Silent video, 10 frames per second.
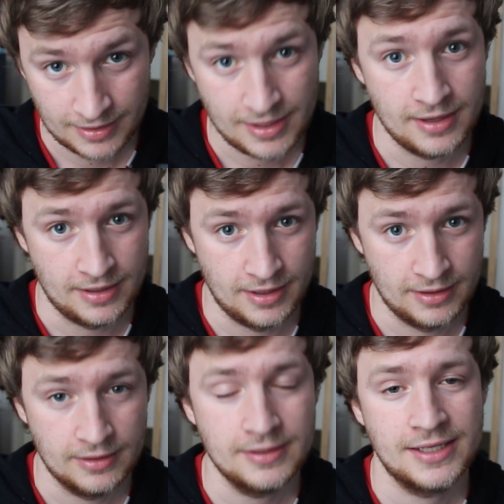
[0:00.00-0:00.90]
Kanal.
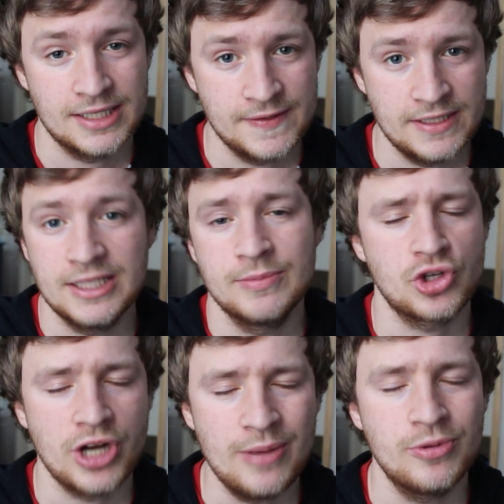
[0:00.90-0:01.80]
Das ist ganz wichtig, die
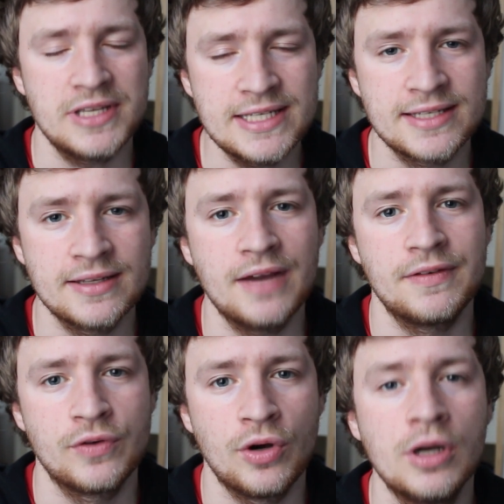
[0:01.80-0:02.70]
Beschreibung ist nach
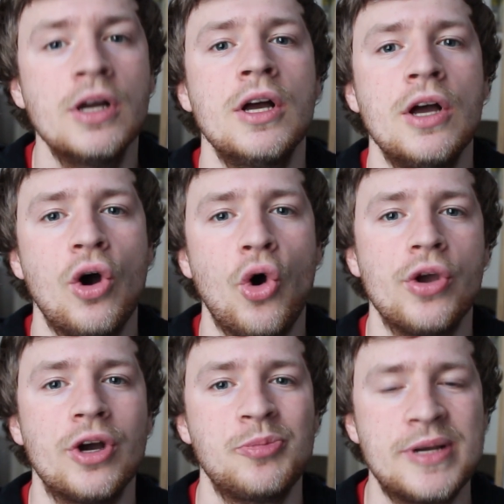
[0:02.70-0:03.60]
wie vor
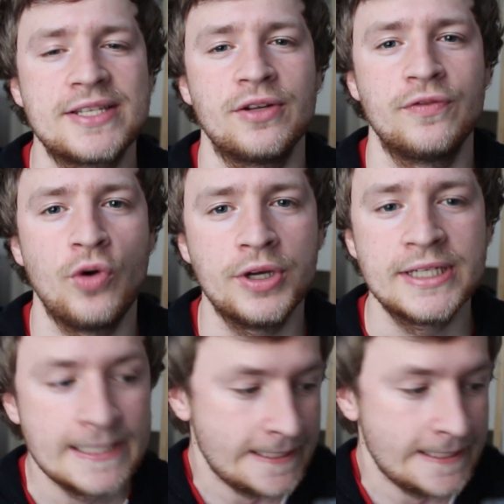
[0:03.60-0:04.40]
euer bester Freund.